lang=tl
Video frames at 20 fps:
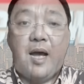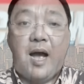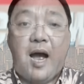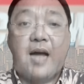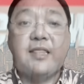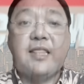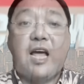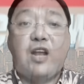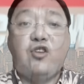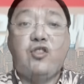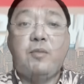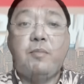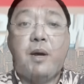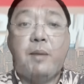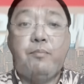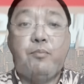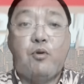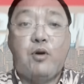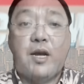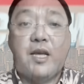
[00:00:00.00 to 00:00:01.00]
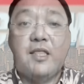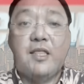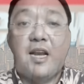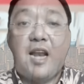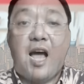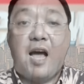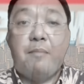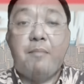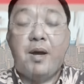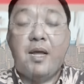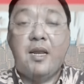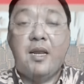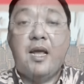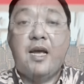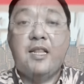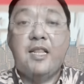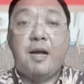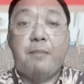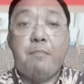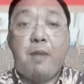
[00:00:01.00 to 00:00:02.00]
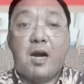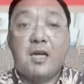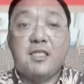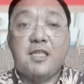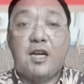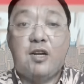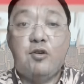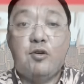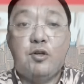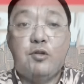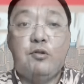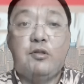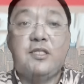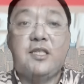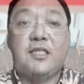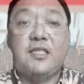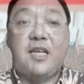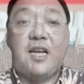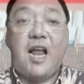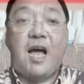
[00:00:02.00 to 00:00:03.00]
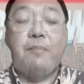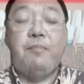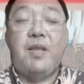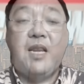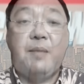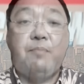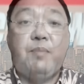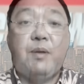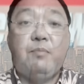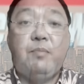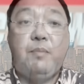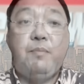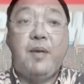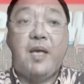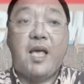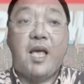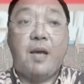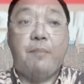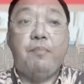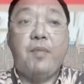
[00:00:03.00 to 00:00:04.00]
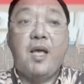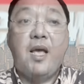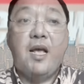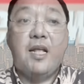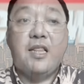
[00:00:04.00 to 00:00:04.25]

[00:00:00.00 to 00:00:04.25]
At ano naman po kinalaman ng martial law doon sa sinabi ni PBBM